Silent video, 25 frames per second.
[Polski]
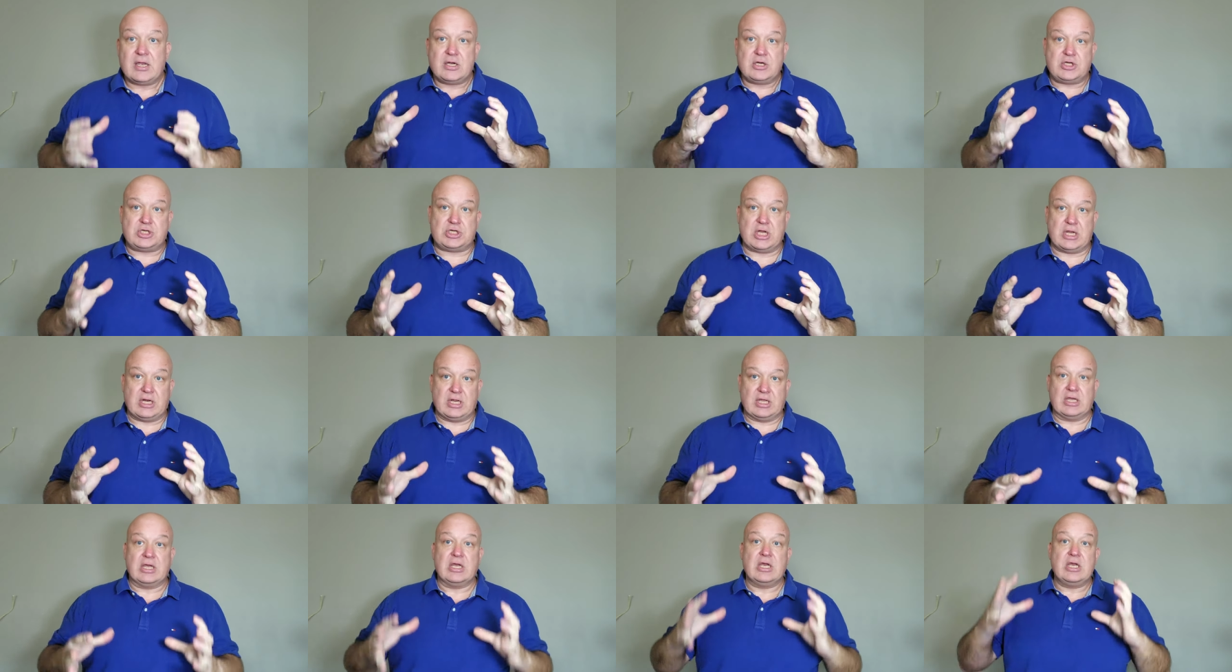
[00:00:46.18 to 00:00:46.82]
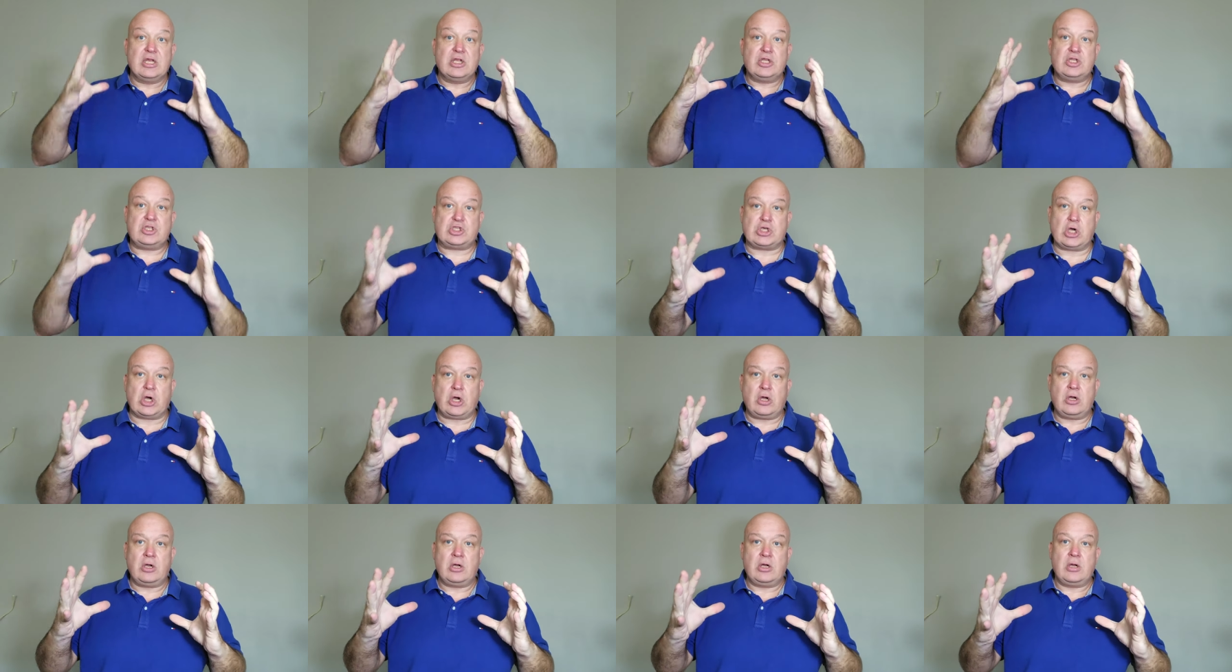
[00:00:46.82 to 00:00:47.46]
Czyli
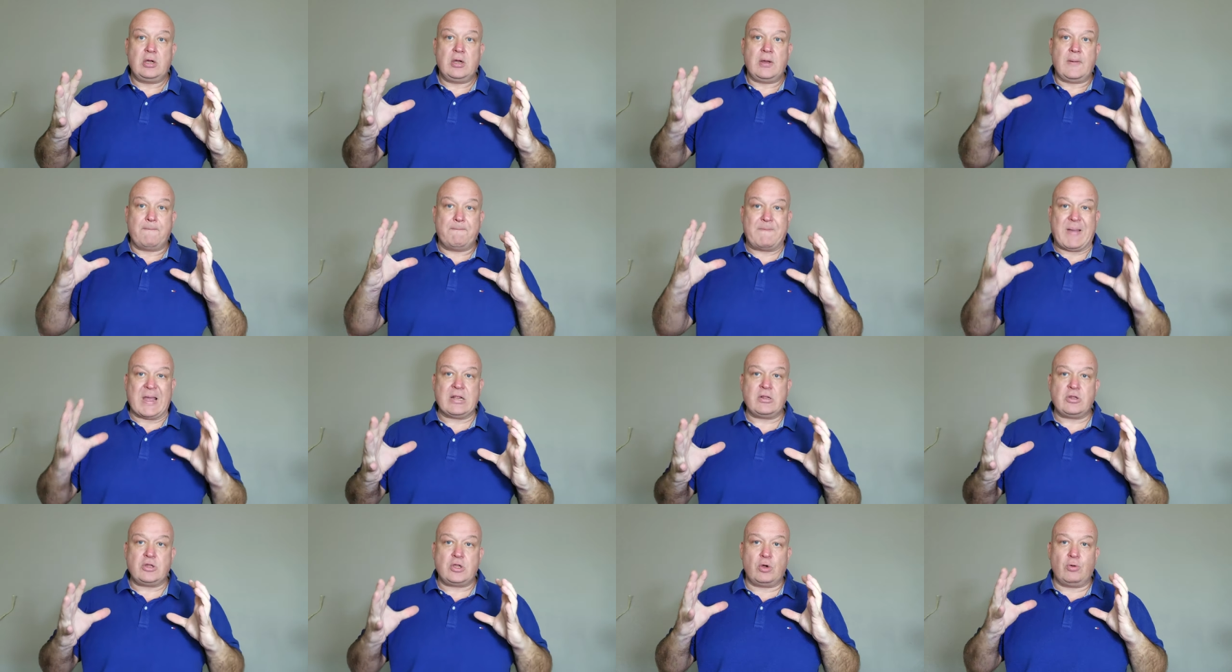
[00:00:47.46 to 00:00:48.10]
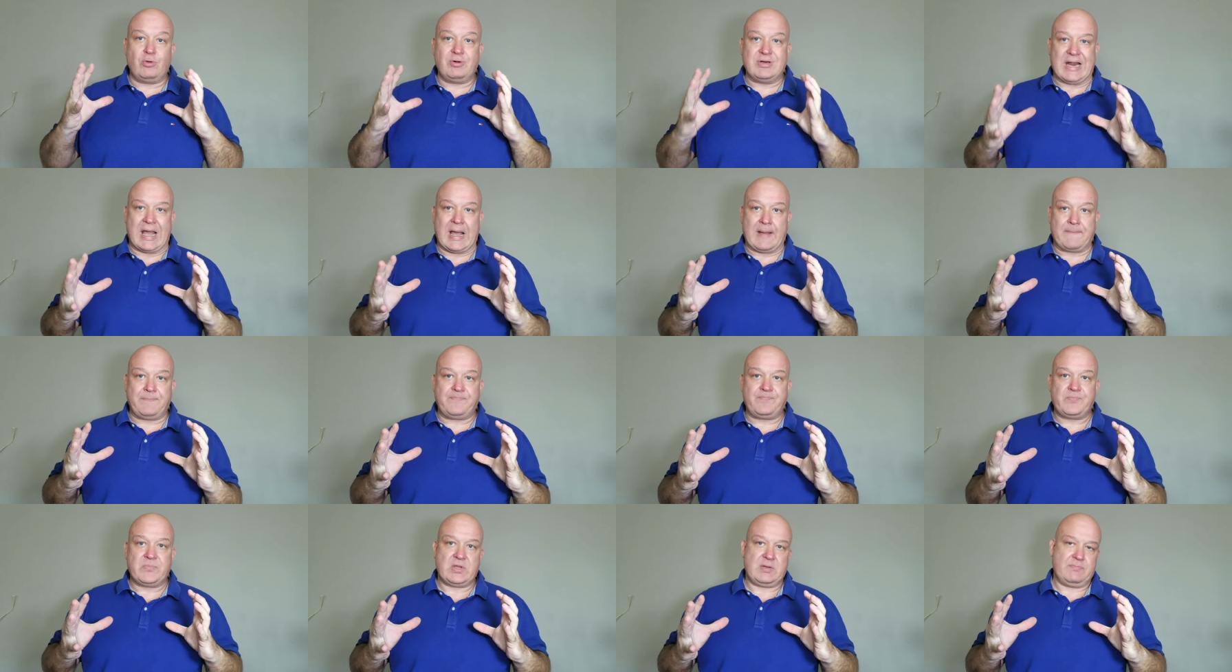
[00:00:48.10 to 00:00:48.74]
co będą
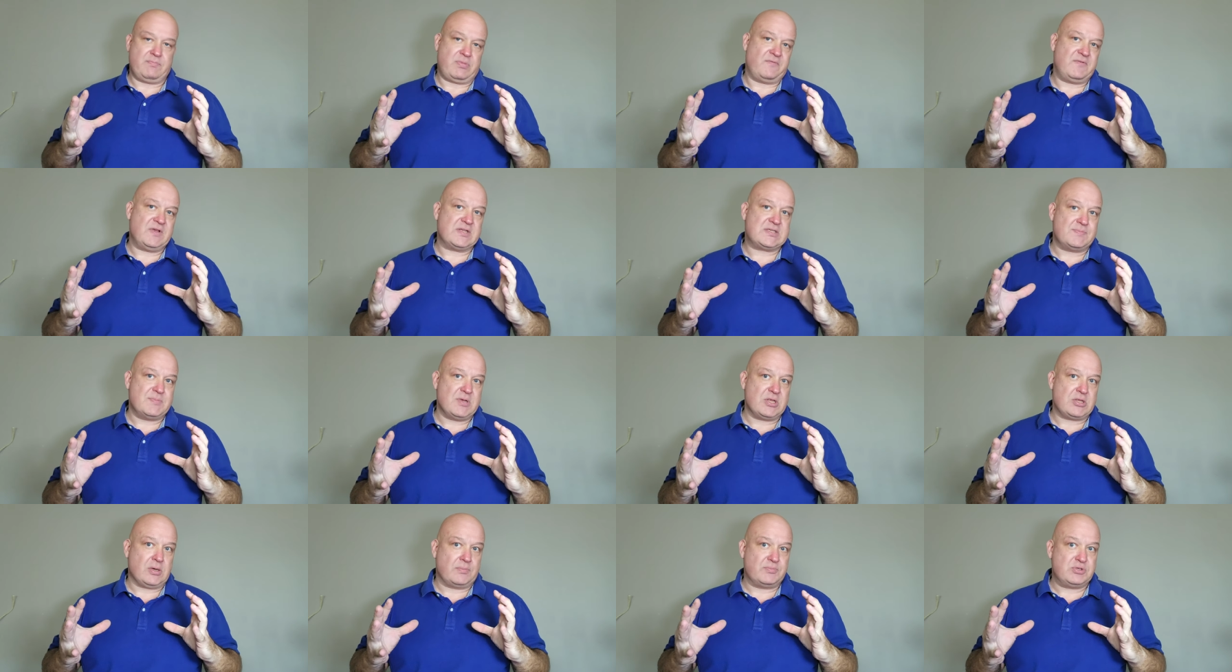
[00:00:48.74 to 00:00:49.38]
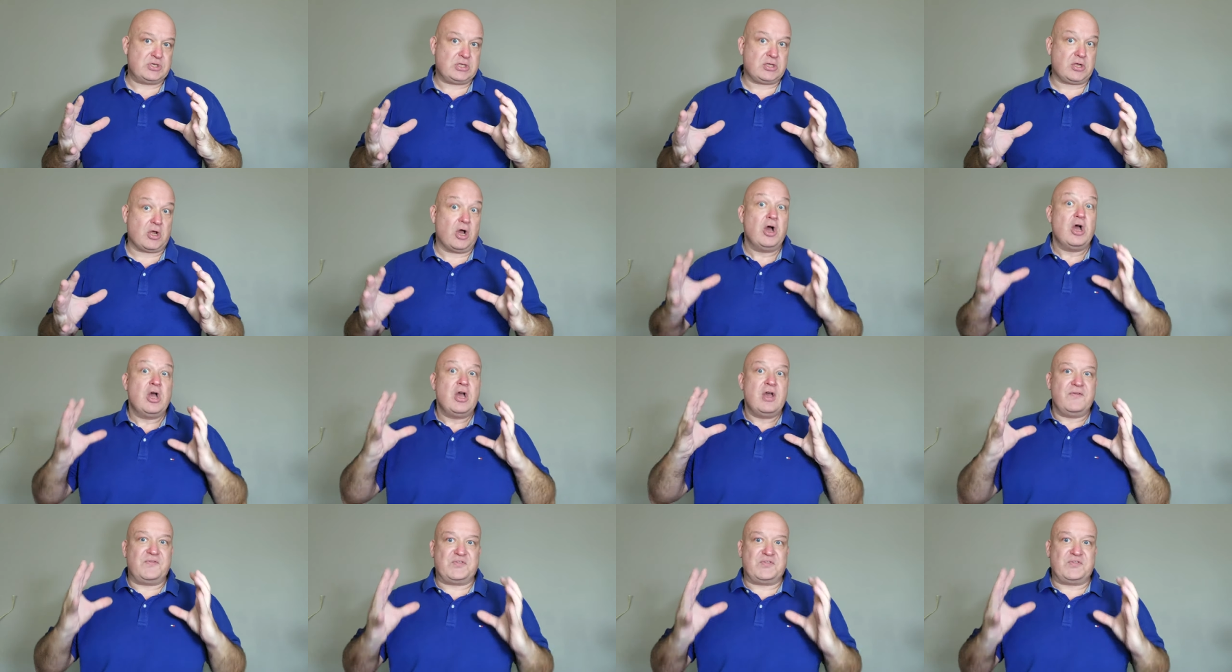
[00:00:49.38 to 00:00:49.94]
nam powiedzmy to brzydko,